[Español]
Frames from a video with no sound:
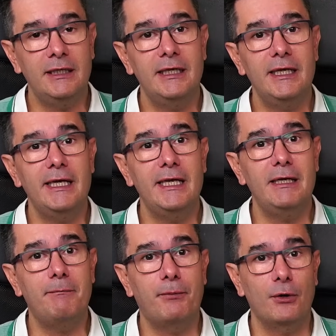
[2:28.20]

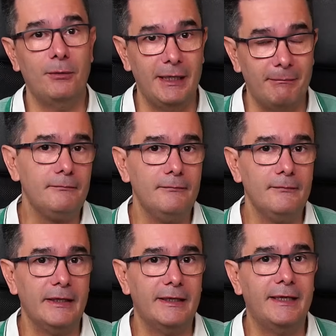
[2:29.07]
el, problema?
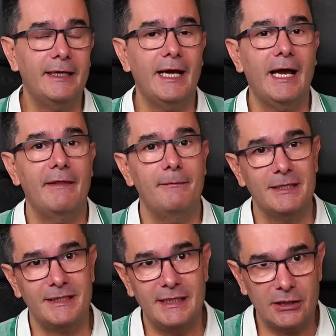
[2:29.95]
Que
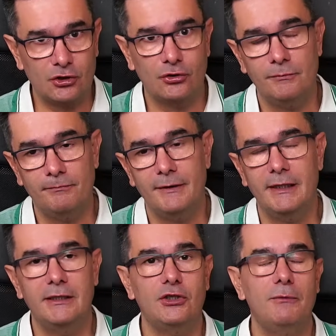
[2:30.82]
además de esto,
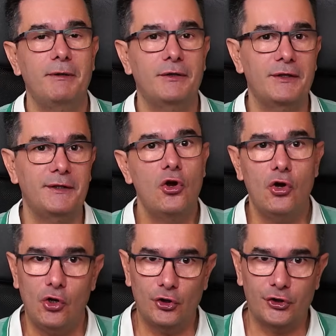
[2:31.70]
el tío empezó a hacer
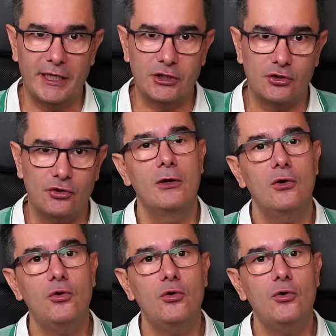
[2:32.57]
otras cosas.